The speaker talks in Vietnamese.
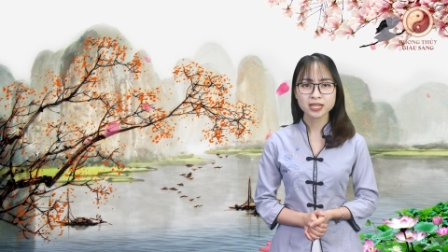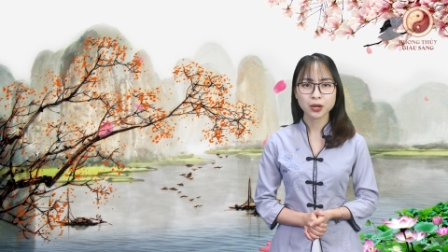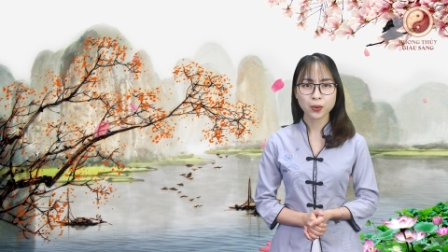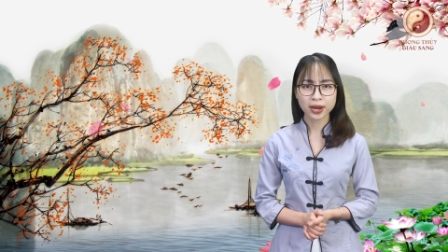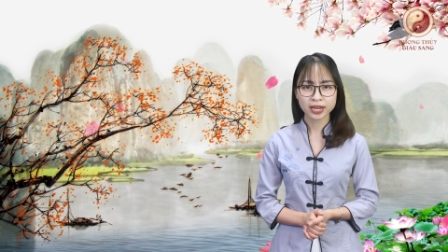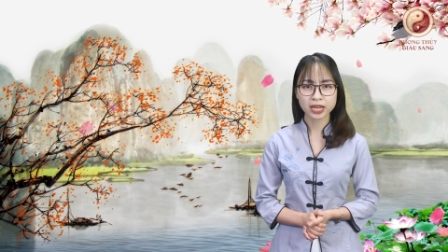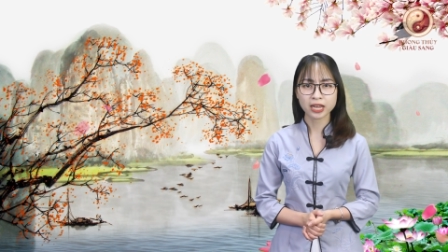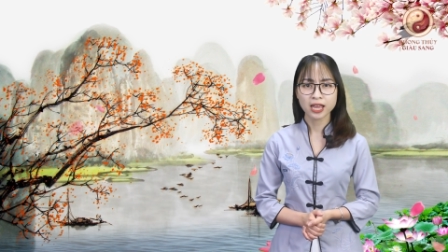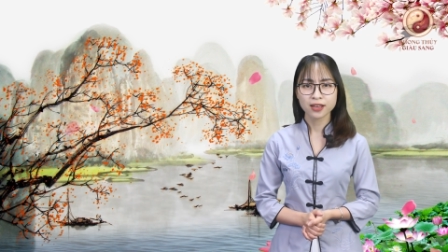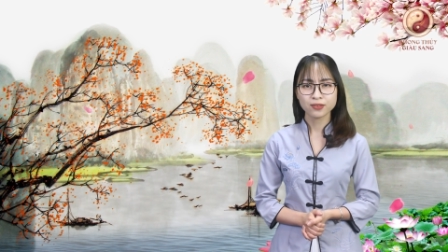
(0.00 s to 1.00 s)
xin được hoan
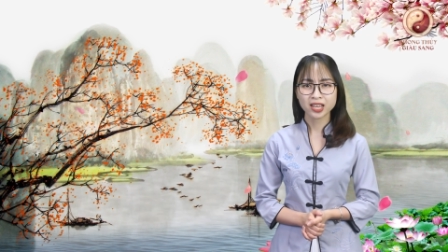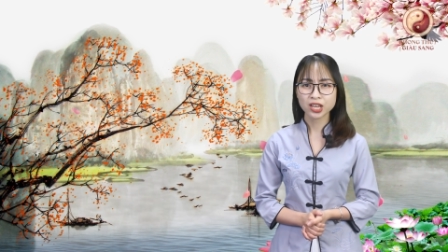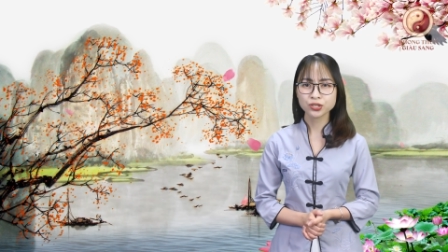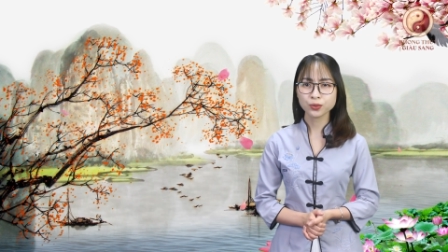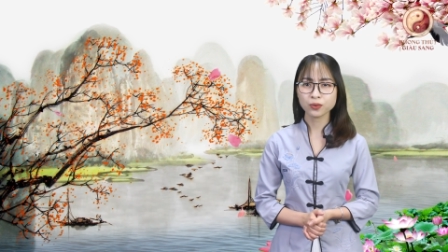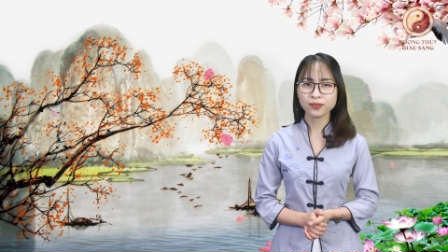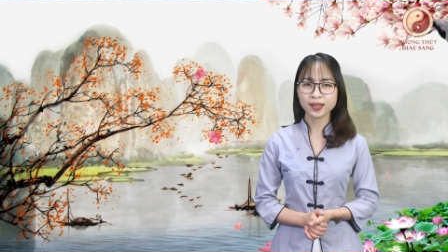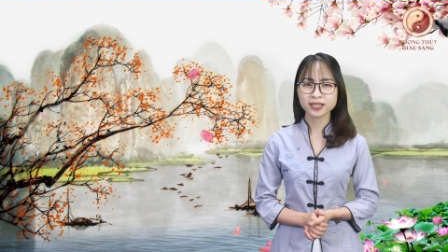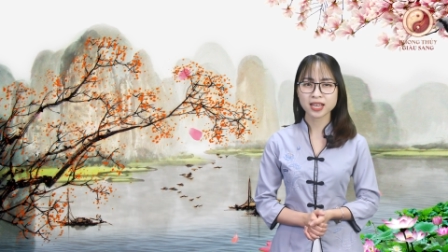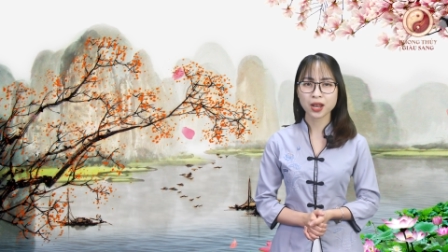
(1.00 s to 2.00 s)
hỉ và kính chúc quý
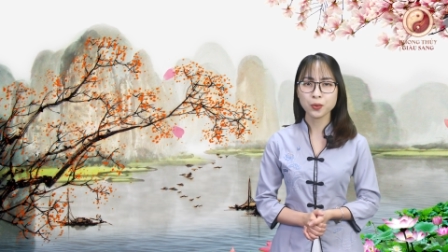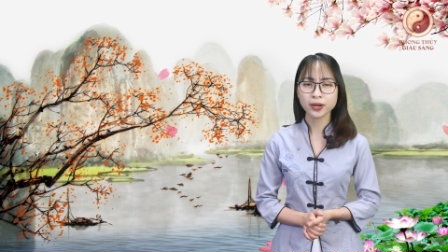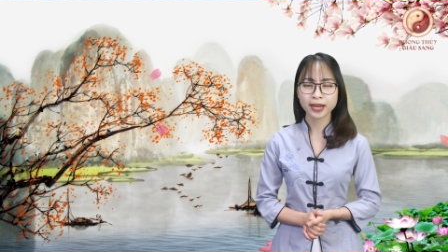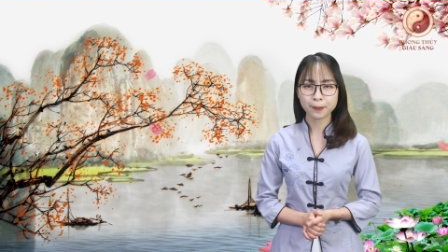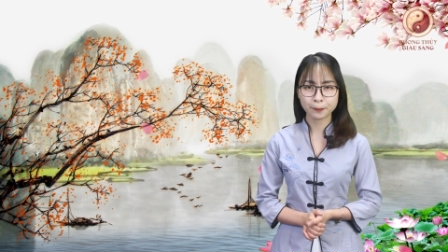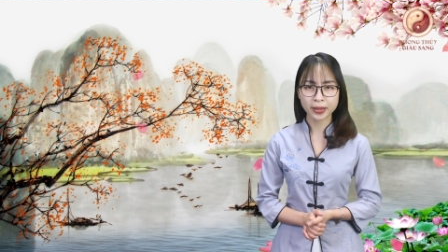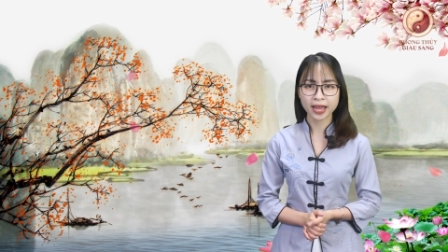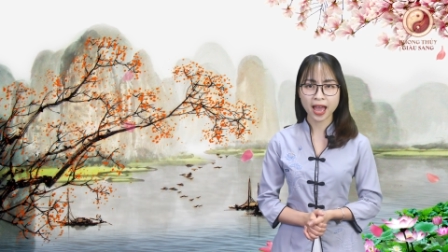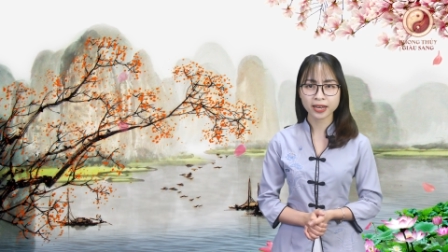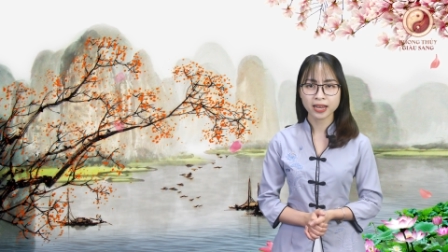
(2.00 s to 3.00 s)
vị sẽ luôn gặp
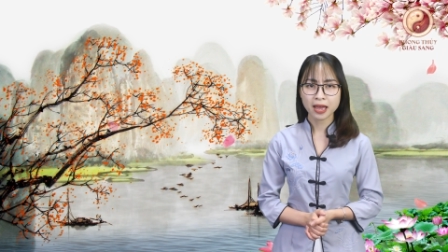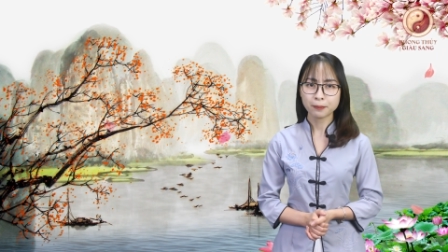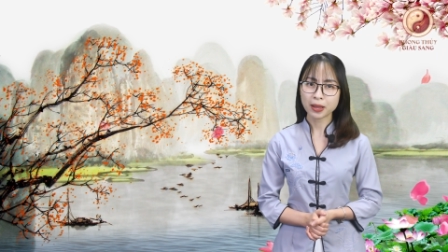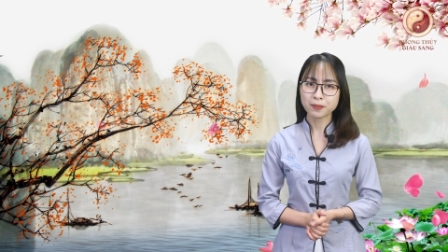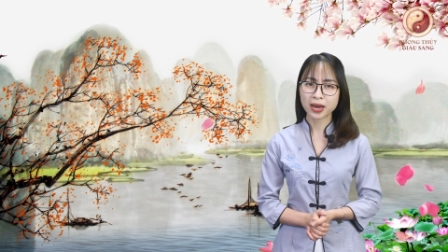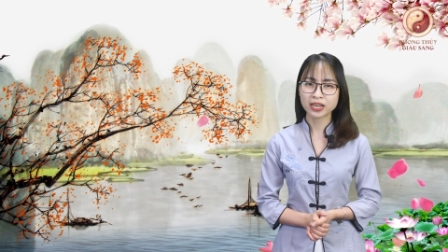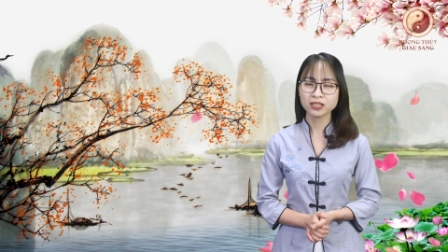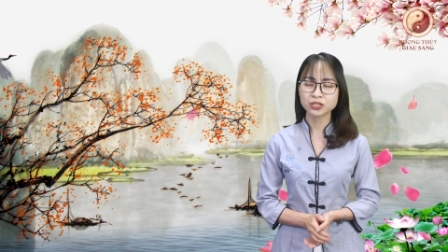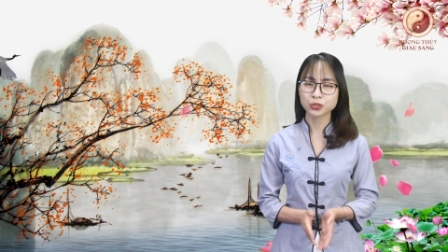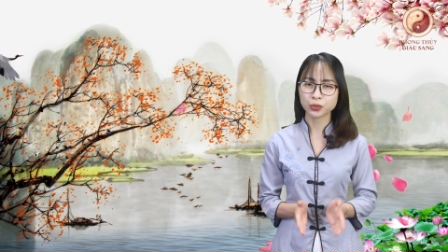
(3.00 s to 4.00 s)
bình an, may
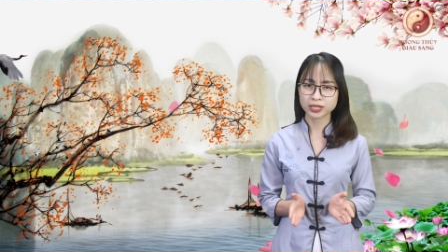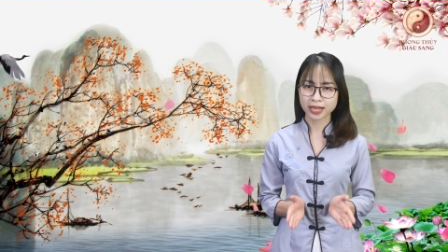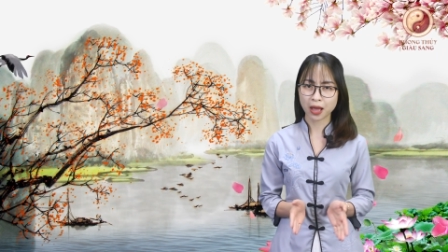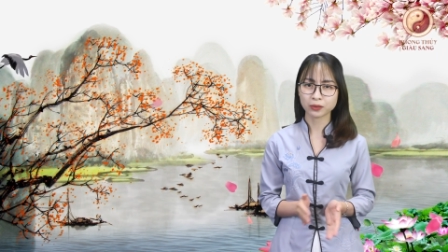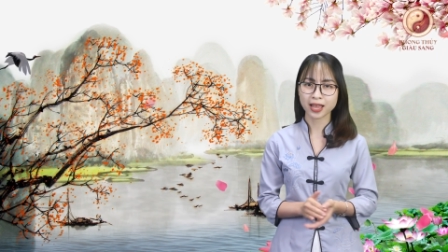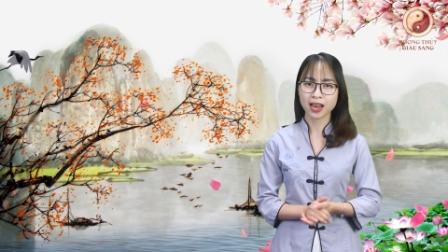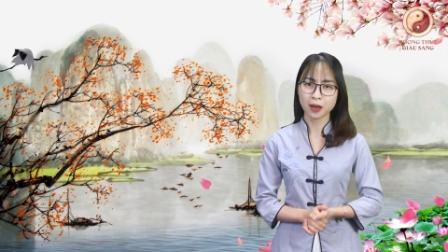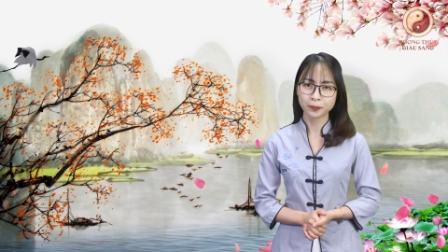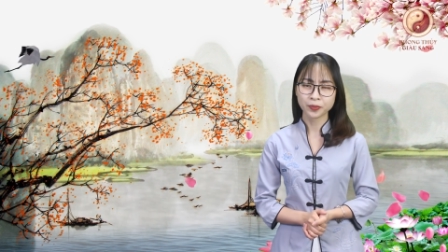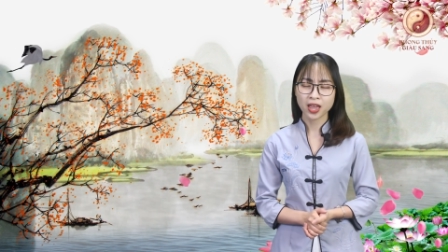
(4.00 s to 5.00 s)
mắn, dồi dào tài
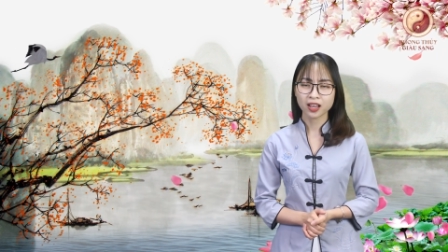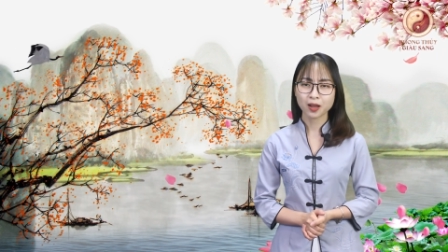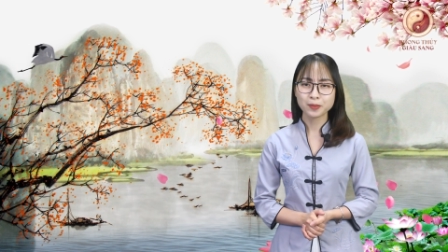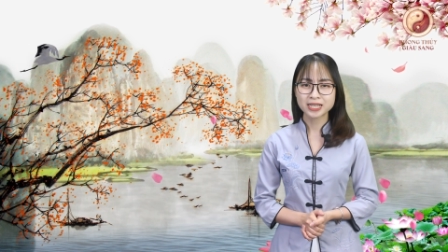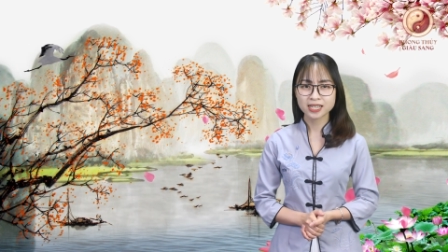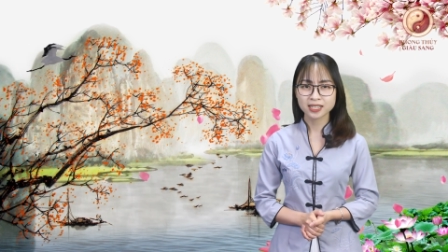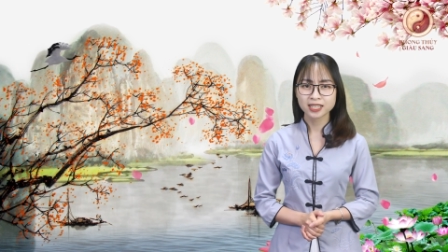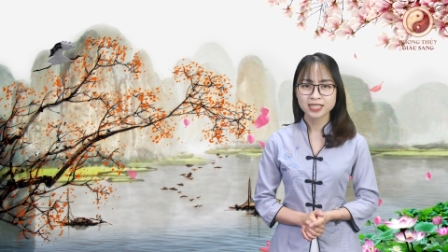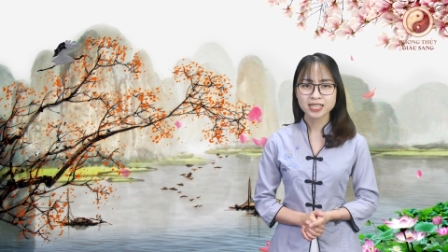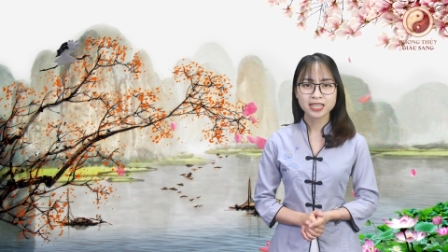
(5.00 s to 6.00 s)
lộc. Còn bây giờ,
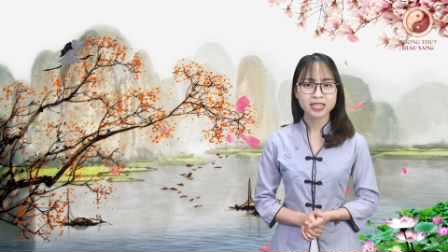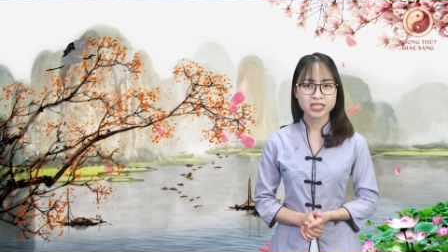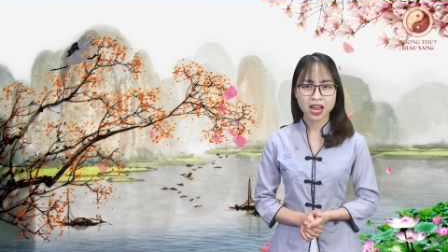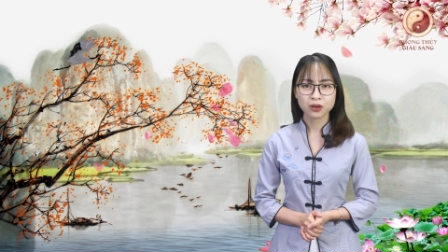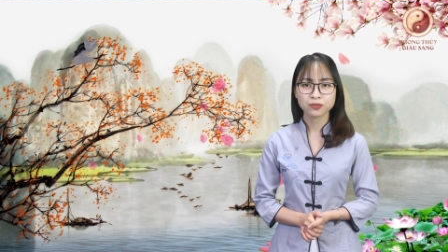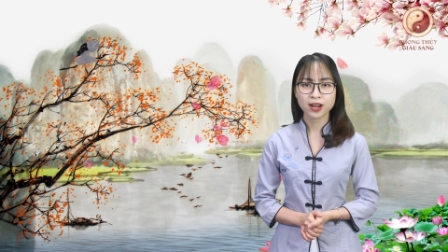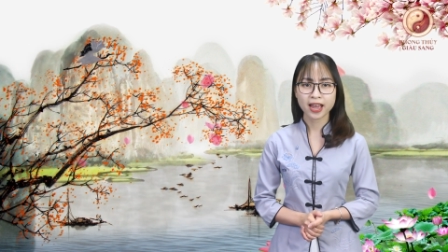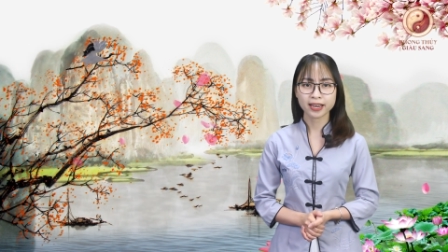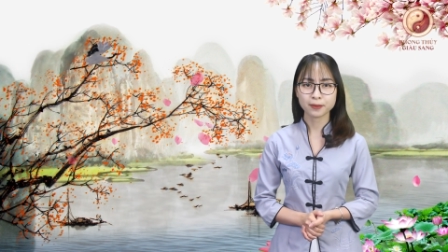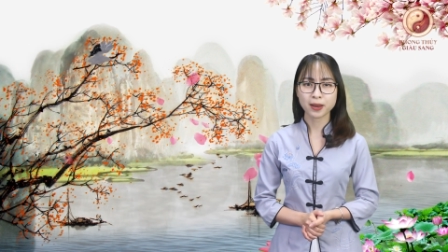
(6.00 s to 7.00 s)
xin kính chào
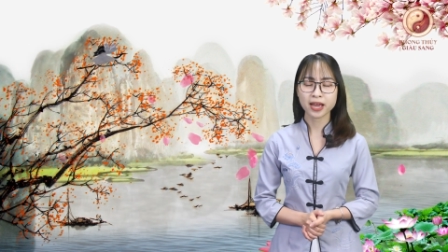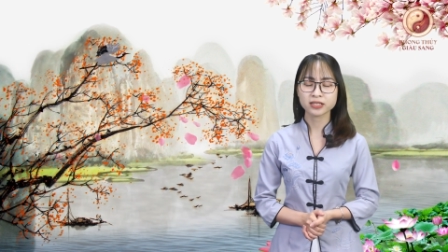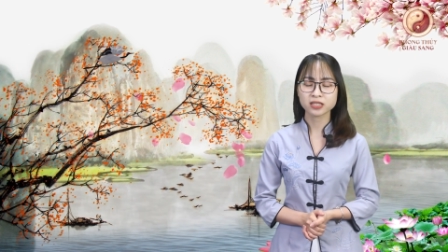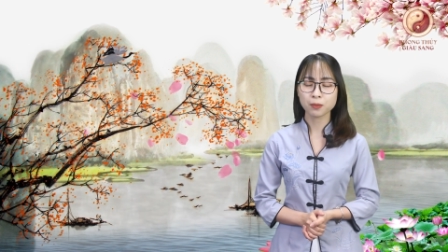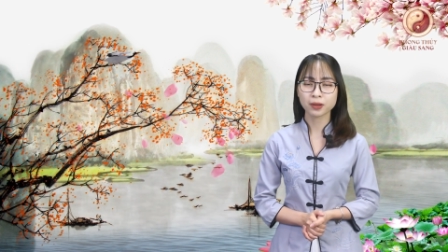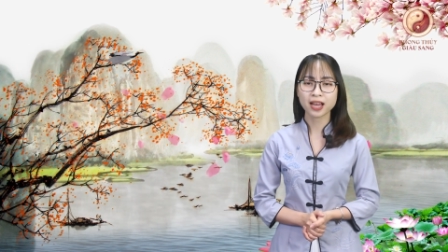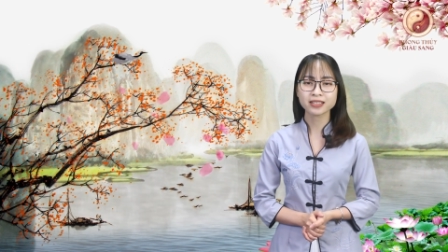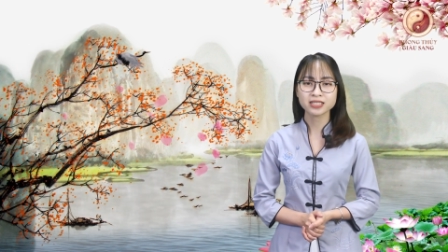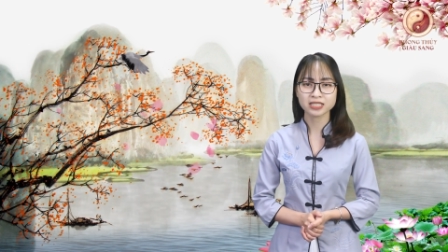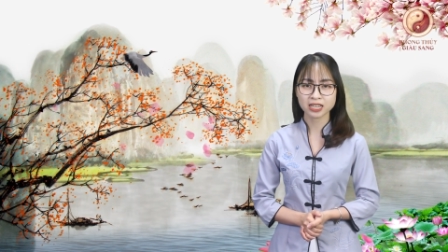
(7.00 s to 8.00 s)
và hẹn gặp lại trong
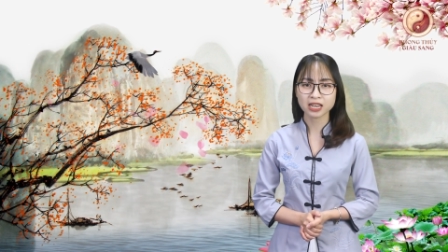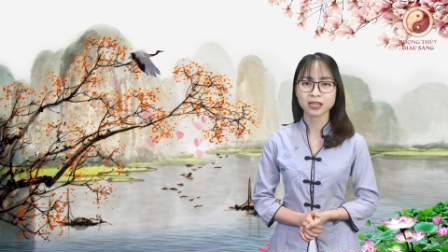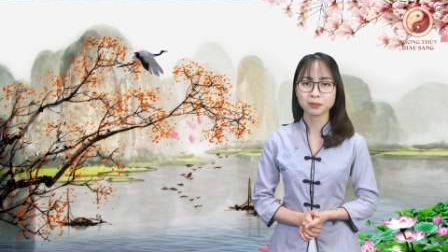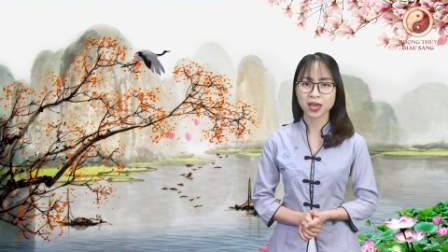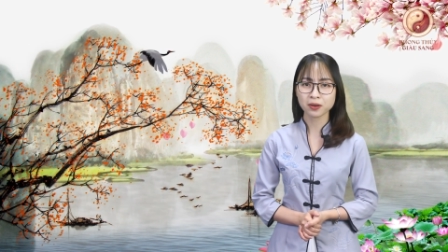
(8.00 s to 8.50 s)
các chương trình tiếp